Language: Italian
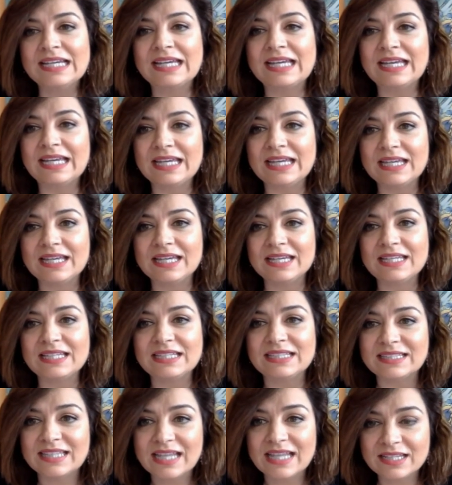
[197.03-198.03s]
che
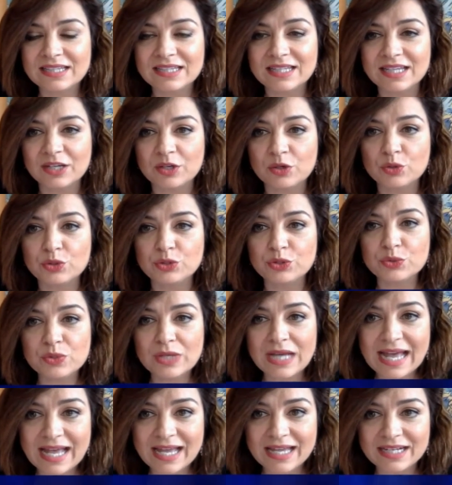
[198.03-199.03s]
intende
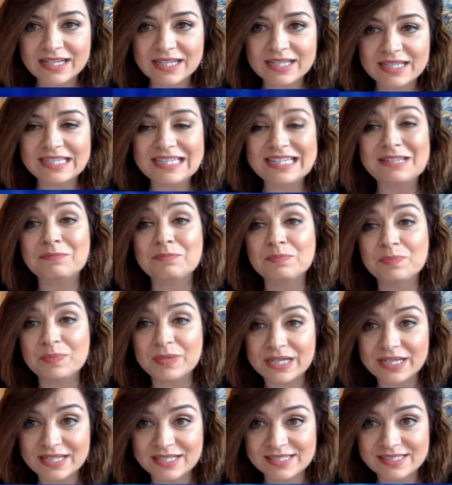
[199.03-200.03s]
coniugare
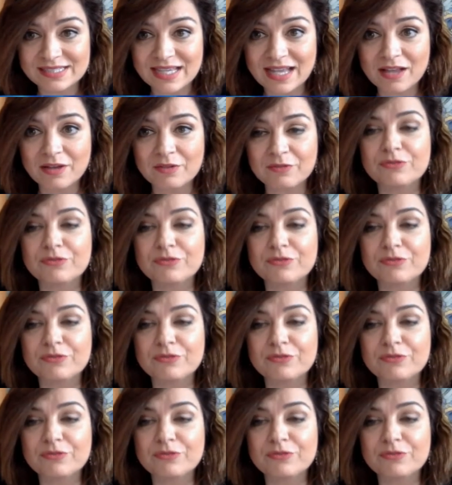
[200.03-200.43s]
impresa,